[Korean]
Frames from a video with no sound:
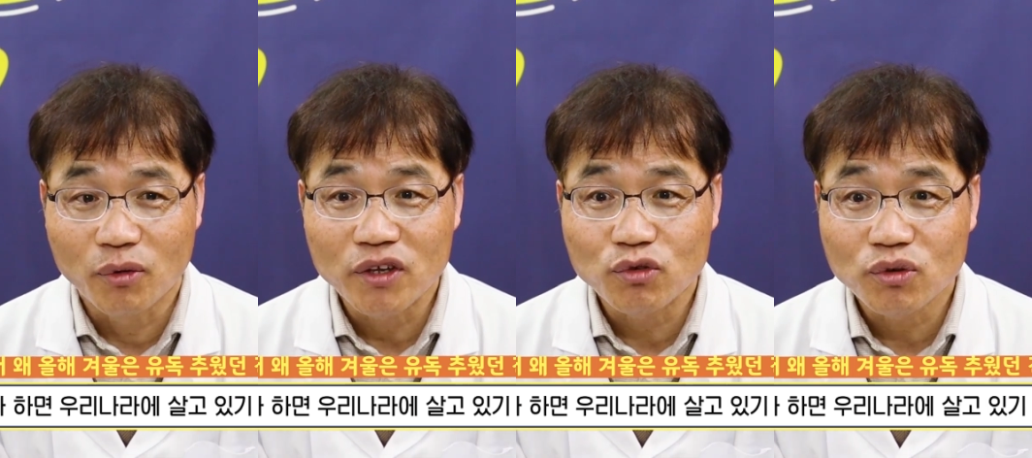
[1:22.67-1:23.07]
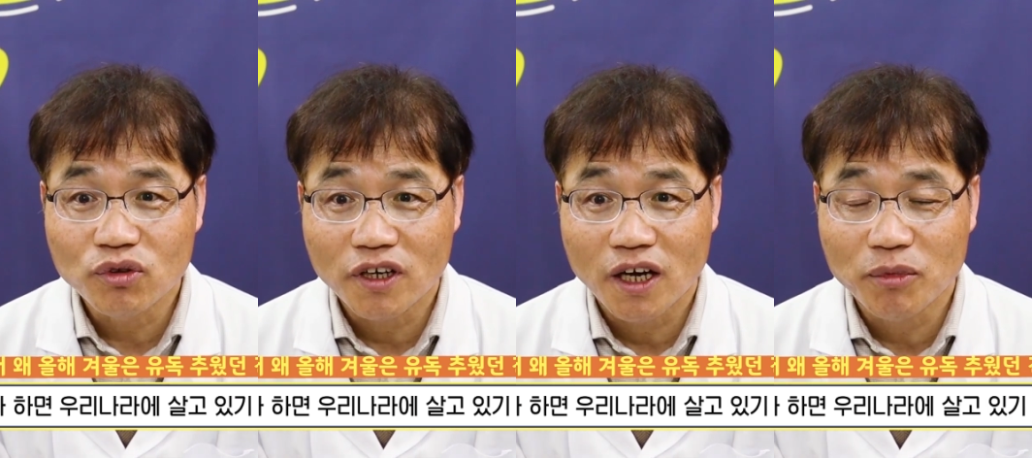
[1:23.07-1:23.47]
왜
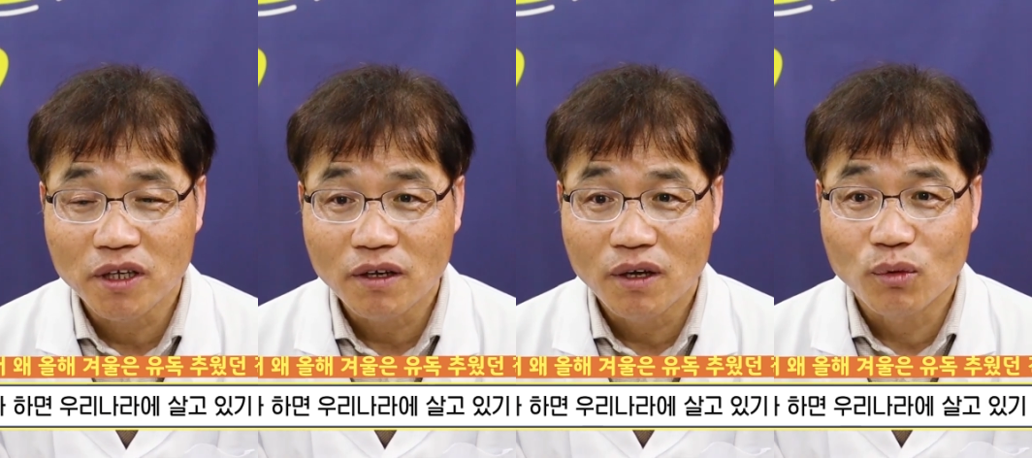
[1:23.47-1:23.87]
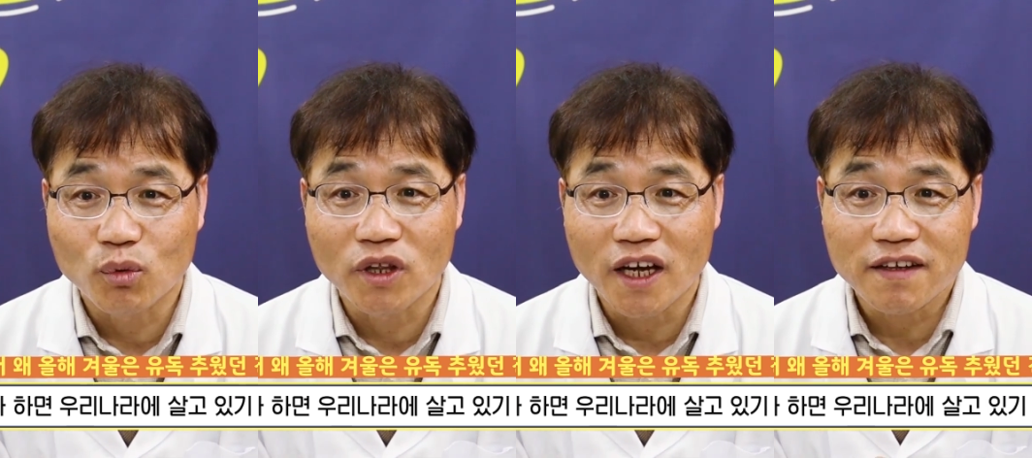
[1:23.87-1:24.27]
추웠는가 하면
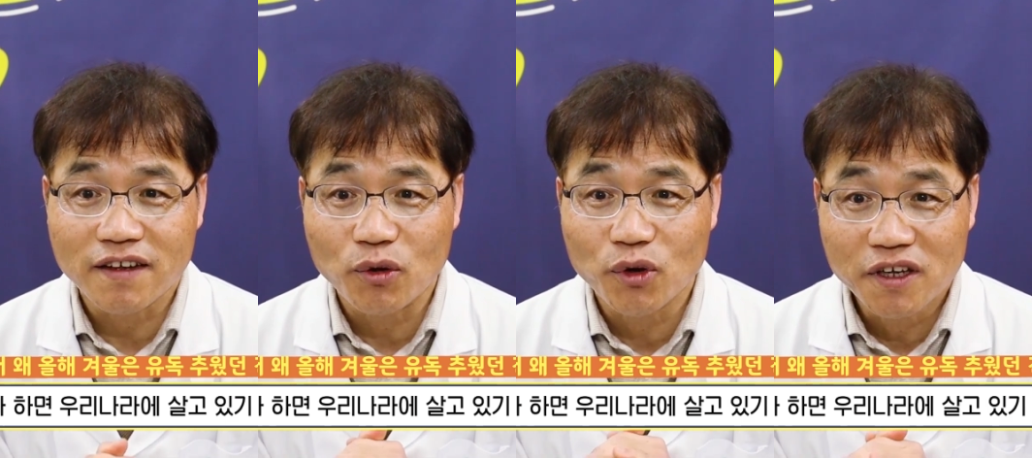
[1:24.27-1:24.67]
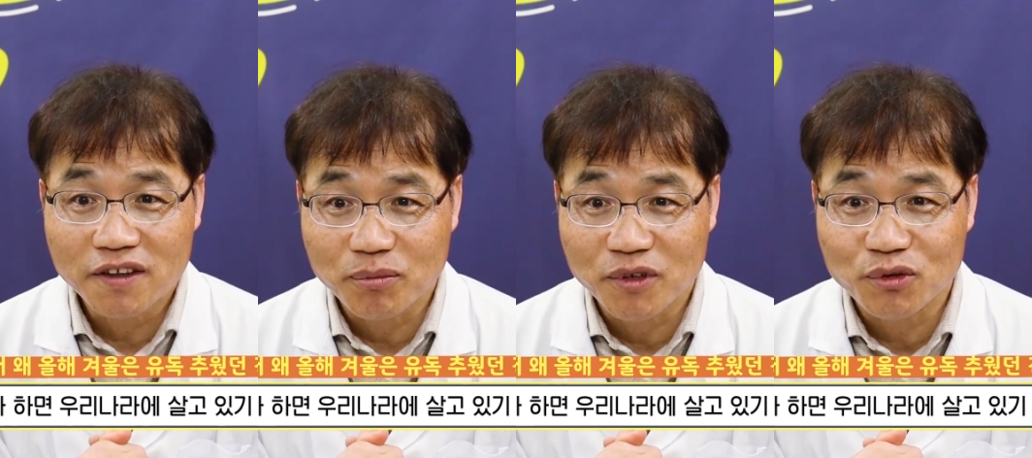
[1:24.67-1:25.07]
우리나라에 살고
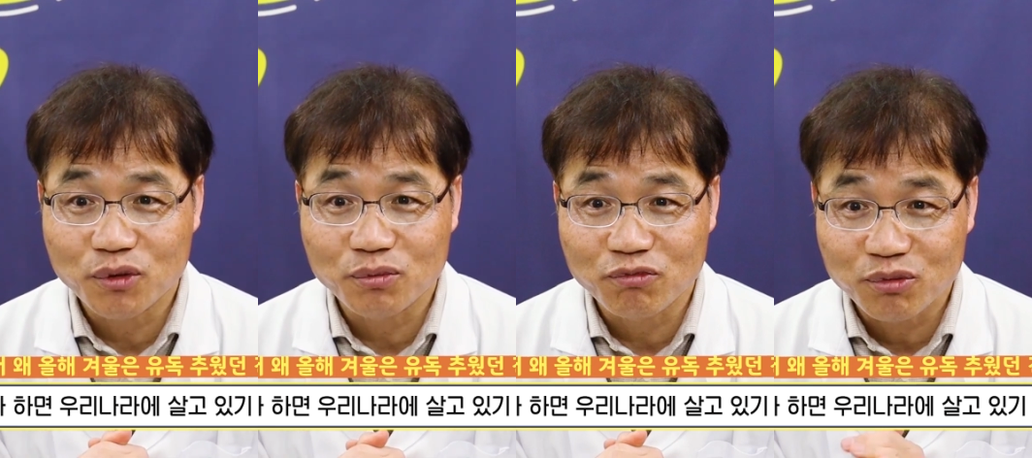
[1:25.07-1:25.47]
있기 때문에 추,